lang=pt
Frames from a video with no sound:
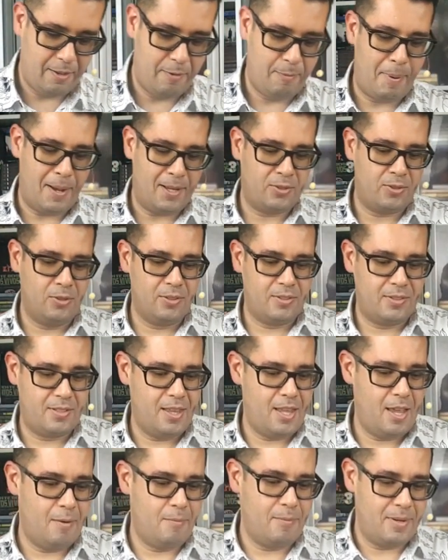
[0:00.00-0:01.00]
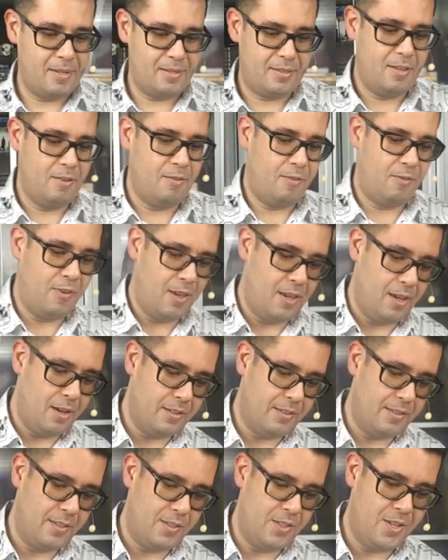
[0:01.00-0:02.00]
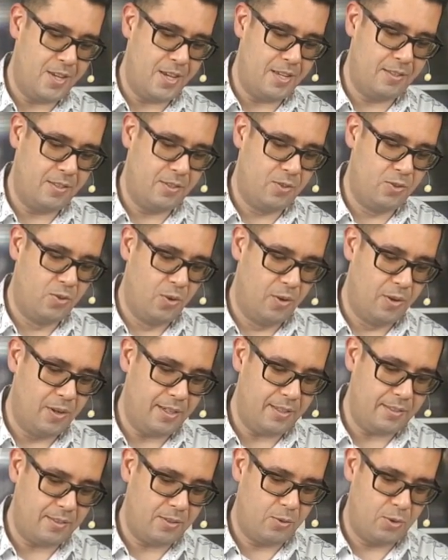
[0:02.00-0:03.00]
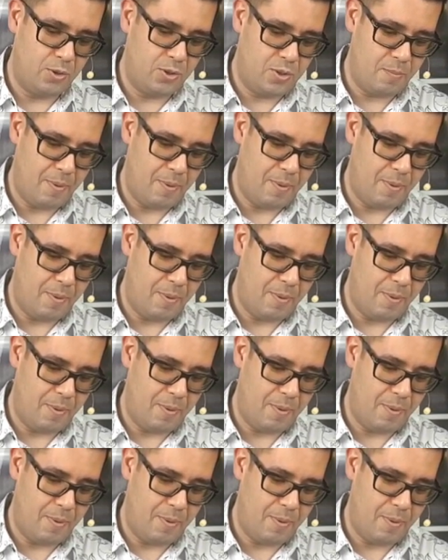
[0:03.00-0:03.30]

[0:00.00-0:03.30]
que passou no cinema, mas enfim, assisti esses dois e curti